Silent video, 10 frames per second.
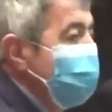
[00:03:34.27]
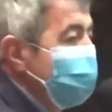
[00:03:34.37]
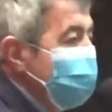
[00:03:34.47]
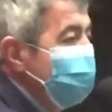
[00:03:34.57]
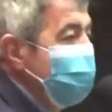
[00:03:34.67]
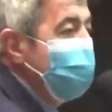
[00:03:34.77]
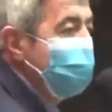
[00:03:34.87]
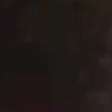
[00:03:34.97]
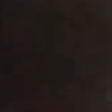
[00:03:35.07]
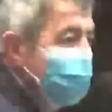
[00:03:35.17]
gitme
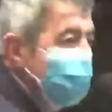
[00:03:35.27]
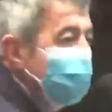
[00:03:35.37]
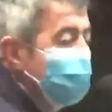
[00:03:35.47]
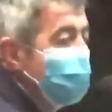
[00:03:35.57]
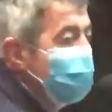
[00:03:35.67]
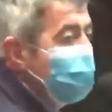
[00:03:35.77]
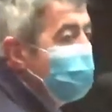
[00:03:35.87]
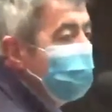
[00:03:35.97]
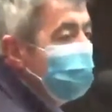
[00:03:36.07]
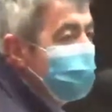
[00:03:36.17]
yerine
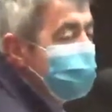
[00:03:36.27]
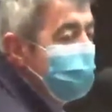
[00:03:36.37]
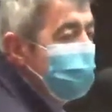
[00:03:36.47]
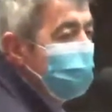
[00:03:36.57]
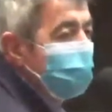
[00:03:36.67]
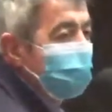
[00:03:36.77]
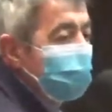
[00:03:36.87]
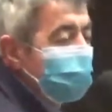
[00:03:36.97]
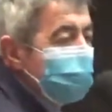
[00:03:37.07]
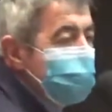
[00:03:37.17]
bizim
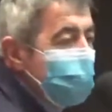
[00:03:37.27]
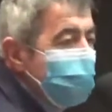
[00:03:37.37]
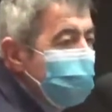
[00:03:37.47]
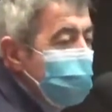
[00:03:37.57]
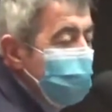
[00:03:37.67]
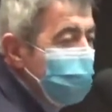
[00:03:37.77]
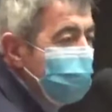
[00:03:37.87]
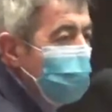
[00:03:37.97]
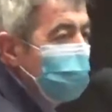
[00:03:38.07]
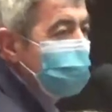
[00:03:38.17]
cami kebir
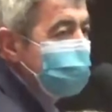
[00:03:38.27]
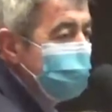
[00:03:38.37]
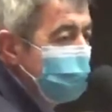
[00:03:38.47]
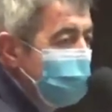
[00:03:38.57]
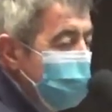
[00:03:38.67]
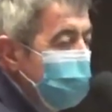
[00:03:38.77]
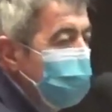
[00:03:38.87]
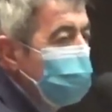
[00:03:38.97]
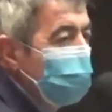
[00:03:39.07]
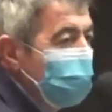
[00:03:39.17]
bölgesindeki yeni
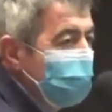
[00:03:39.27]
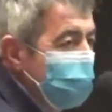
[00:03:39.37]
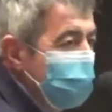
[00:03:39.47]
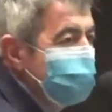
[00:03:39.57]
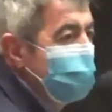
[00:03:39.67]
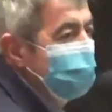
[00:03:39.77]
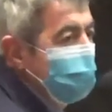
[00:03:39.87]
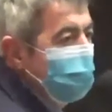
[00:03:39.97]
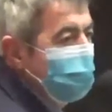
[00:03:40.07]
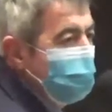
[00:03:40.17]
kurulan yerimize
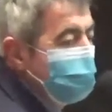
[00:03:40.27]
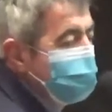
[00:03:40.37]
gidebilmeli.